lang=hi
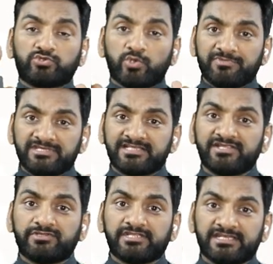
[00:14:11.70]
तुम ये
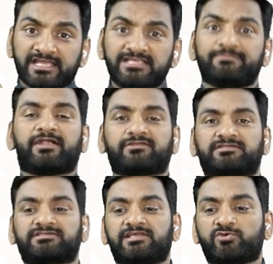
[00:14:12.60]
एजेंसी नहीं बांट
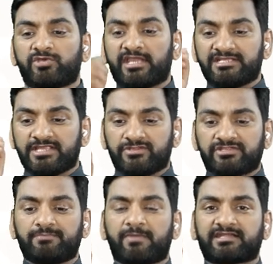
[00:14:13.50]
सकते क्योंकि
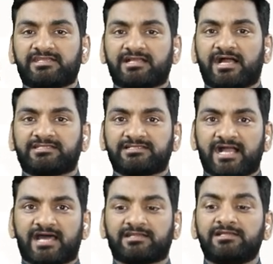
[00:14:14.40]
एजेंसी बांटने का
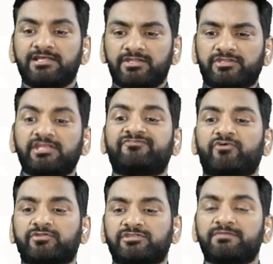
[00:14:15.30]
अधिकार सिर्फ
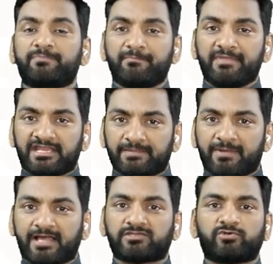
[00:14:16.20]
और सिर्फ मेरे
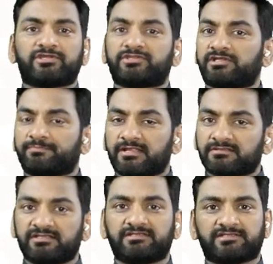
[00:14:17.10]
पास है और किसी के पास
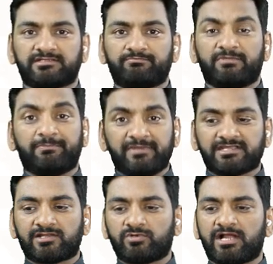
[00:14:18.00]
नहीं है मैं रिपीट
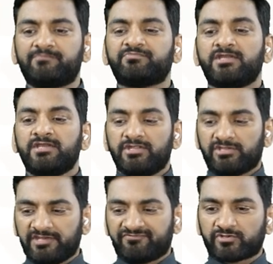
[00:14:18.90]
करूंगा
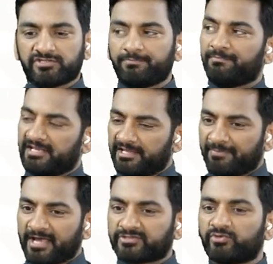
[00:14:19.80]
सिर्फ और सिर्फ मेरे
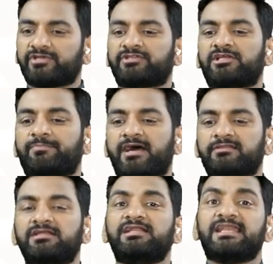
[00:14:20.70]
पास और किसी के
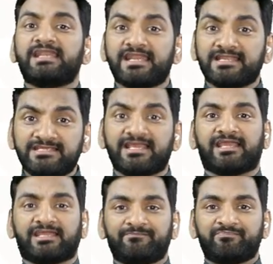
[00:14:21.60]
पास नहीं
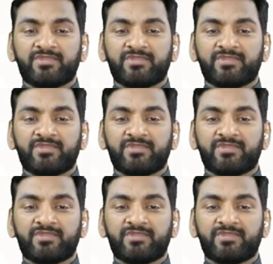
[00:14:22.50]
है